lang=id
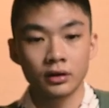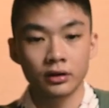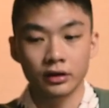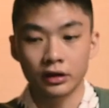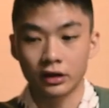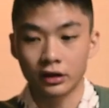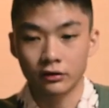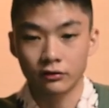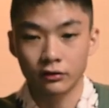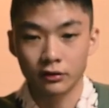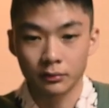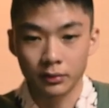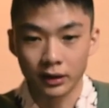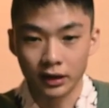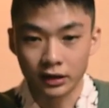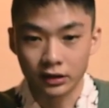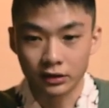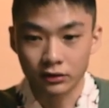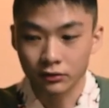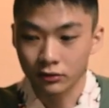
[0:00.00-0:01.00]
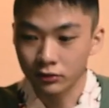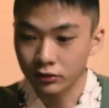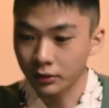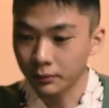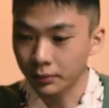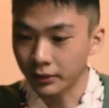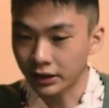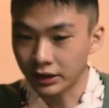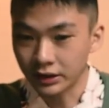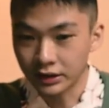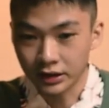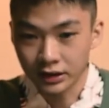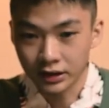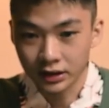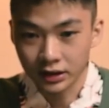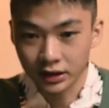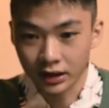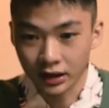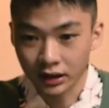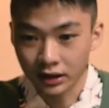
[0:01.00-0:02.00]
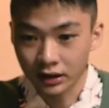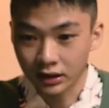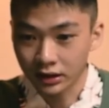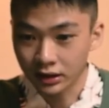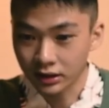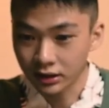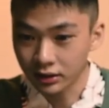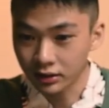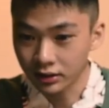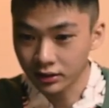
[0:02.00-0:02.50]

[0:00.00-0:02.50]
Oke, gue balikin dulu GPI-nya karena